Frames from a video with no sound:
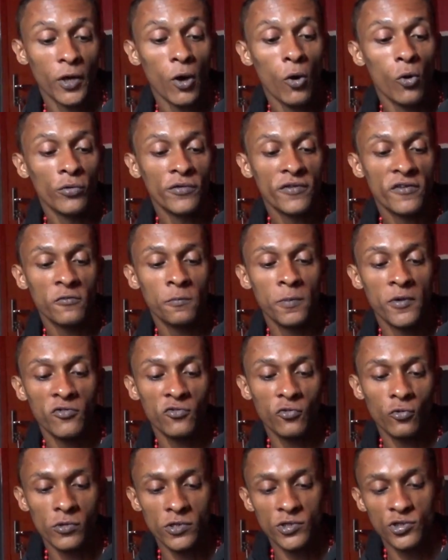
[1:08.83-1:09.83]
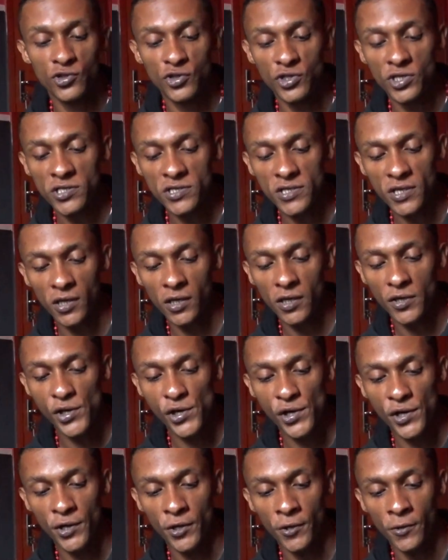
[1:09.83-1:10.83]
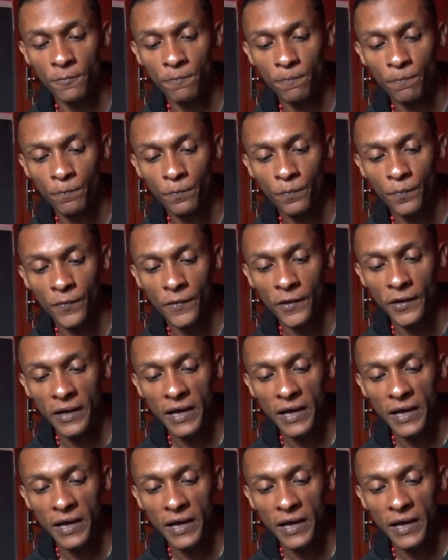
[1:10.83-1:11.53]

Outras pessoas dizem que